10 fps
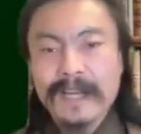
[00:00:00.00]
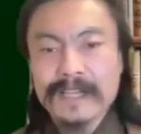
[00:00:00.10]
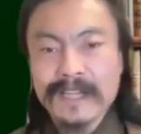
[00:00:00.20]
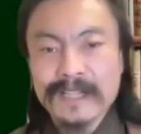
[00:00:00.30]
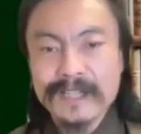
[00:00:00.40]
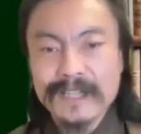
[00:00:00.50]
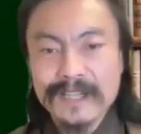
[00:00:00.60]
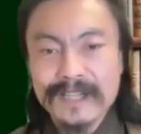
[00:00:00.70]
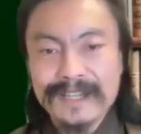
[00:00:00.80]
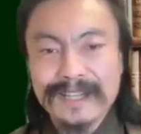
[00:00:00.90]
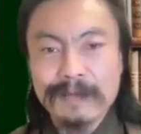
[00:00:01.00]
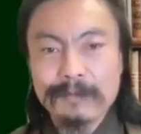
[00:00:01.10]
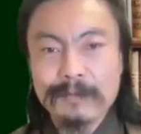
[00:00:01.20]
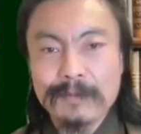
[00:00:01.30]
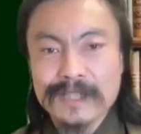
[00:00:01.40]
先に行って
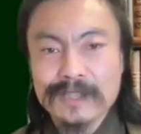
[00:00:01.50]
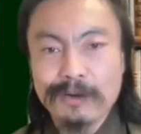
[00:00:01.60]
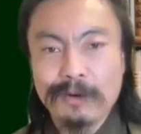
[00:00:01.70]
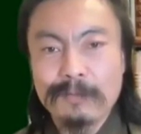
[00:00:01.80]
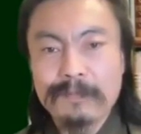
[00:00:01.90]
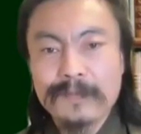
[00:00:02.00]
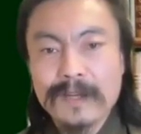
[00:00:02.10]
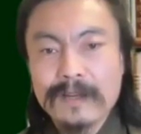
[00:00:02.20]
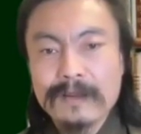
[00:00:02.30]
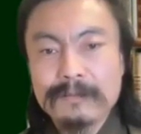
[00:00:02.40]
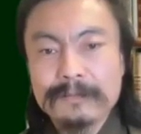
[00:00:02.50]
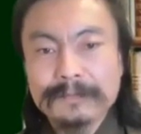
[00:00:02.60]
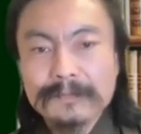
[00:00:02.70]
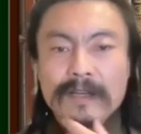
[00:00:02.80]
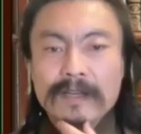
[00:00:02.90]
みましょ
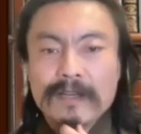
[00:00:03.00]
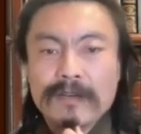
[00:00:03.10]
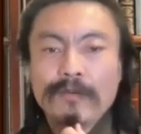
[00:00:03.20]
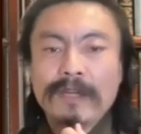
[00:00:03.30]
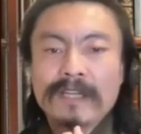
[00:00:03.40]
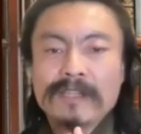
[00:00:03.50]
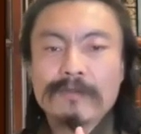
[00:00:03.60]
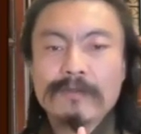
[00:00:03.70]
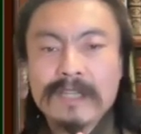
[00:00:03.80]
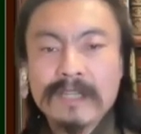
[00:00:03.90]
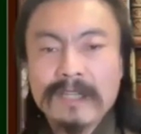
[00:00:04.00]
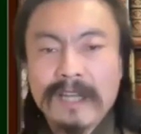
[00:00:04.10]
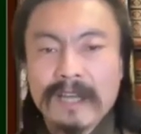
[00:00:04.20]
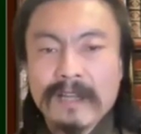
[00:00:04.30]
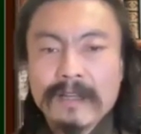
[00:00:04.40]
う。この話を聞い
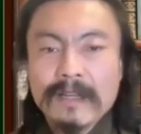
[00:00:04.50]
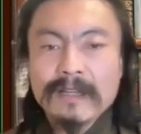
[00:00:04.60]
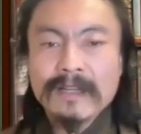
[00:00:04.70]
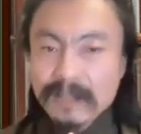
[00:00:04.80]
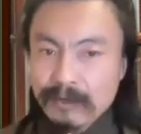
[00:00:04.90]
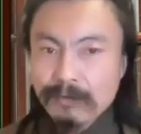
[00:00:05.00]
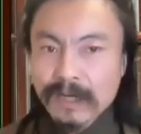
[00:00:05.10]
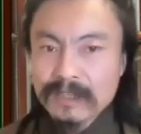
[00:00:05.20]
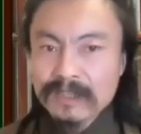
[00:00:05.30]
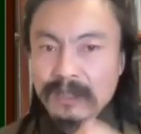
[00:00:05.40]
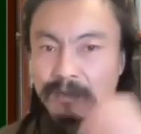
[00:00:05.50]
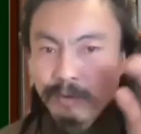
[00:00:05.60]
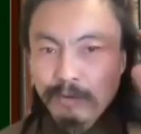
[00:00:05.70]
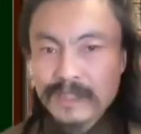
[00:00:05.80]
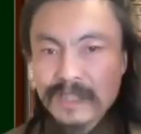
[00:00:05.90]
て何を感じて
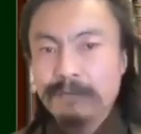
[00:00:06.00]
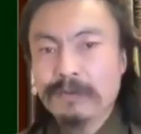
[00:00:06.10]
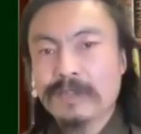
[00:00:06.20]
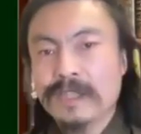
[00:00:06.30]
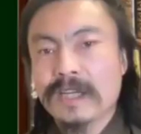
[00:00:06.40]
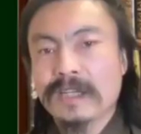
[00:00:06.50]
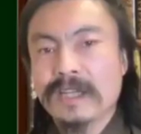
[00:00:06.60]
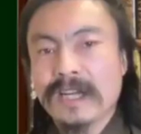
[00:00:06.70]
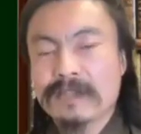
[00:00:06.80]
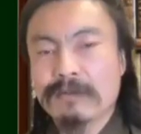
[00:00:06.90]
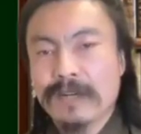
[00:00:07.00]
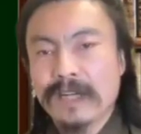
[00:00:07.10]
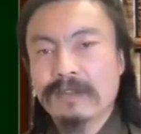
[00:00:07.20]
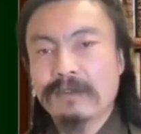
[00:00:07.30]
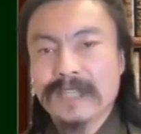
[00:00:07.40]
どう自分の人生に生かすの
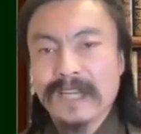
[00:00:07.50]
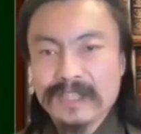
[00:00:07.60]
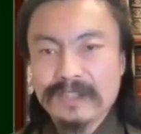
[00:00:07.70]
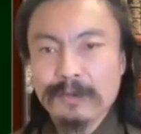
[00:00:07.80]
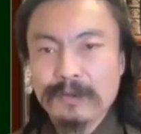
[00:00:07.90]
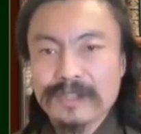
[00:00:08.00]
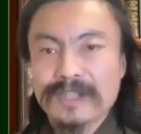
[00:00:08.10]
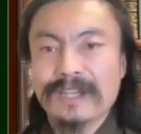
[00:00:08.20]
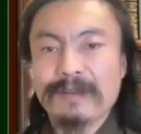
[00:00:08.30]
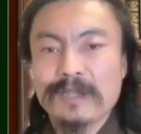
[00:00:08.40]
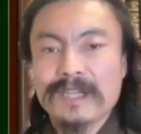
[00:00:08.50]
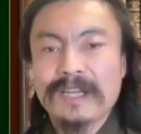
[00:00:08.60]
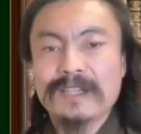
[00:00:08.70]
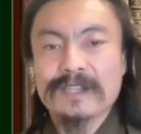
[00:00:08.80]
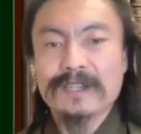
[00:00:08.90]
かっていうのをさんじゅうびょうずつでね、
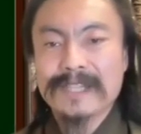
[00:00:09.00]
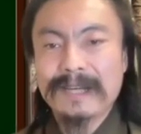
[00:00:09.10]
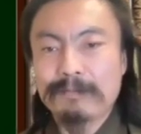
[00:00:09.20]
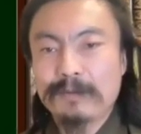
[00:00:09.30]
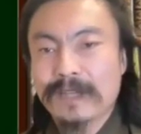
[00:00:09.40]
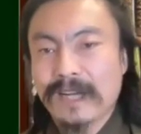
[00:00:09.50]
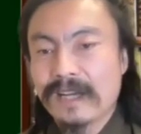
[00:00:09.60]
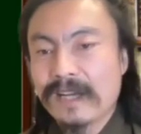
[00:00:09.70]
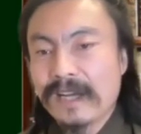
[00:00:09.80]
短いんですけどさんぷんかん、